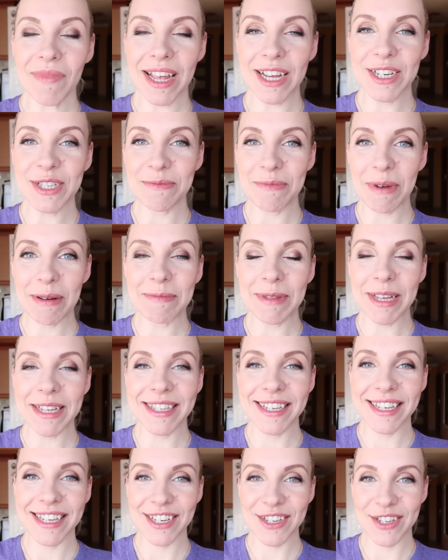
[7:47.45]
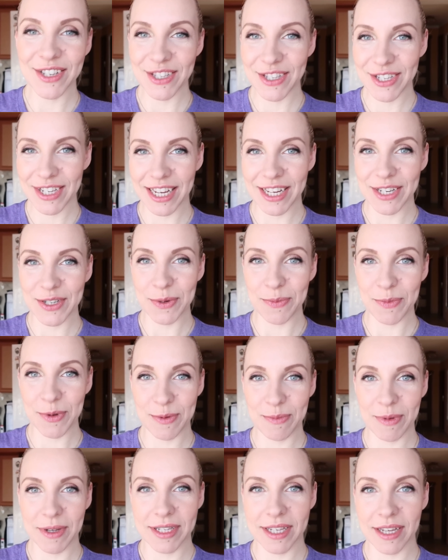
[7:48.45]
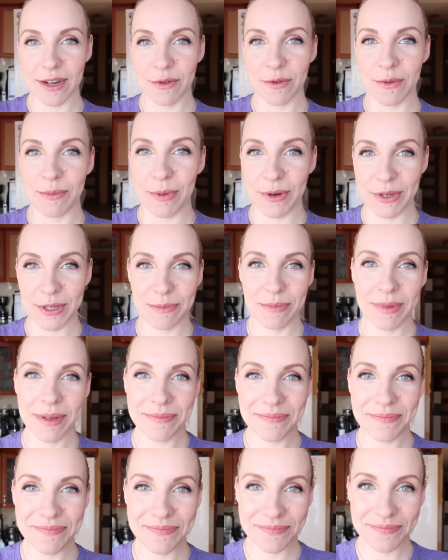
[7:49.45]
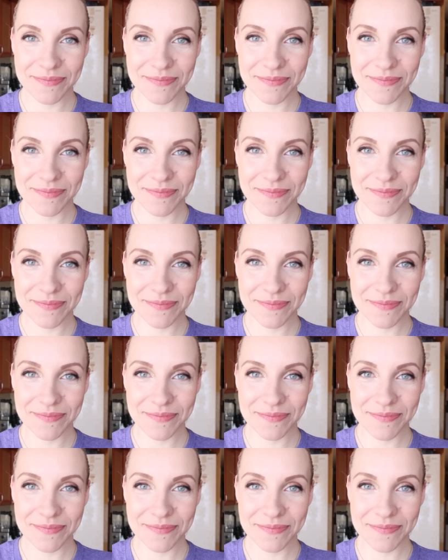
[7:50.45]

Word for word: Także mam nadzieję, że dzisiaj jeszcze po spacerku pośpi.